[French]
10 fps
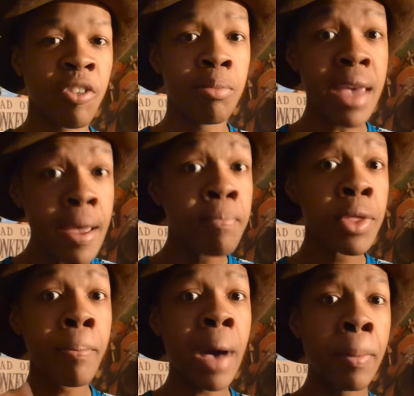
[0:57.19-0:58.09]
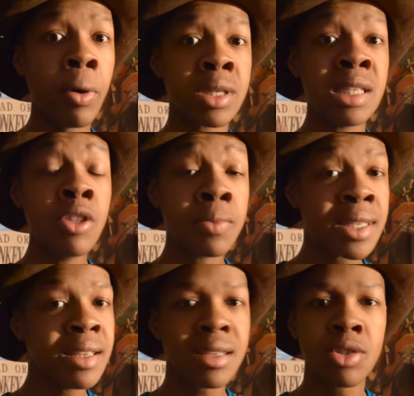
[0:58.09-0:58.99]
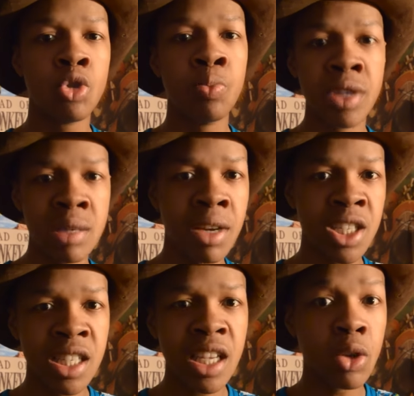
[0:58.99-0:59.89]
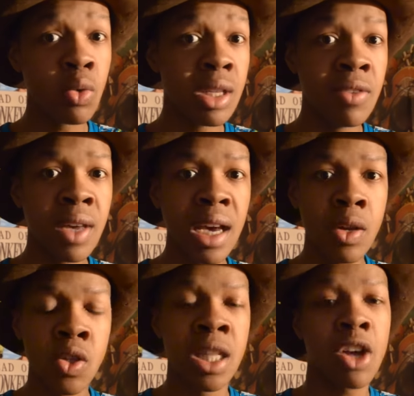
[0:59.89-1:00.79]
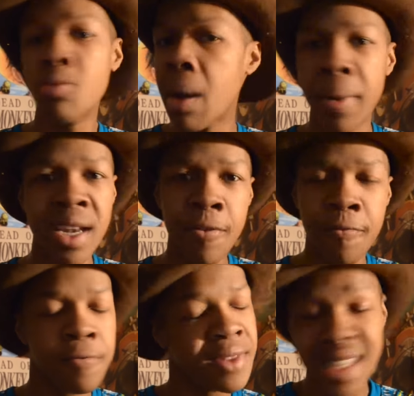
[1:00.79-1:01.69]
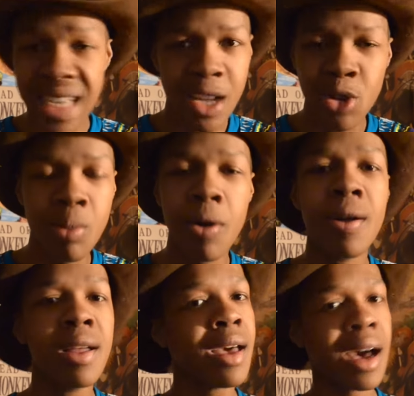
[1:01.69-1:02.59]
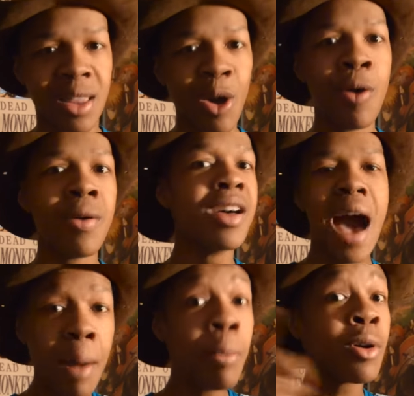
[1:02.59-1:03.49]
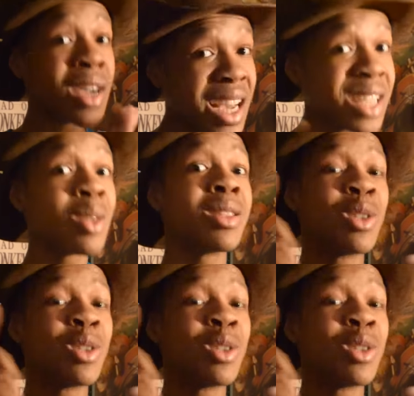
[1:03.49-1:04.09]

Mais par rapport au synopsis, tu peux t'imaginer que l'univers et le scénario m'a parlé directement Attends, un manga sur des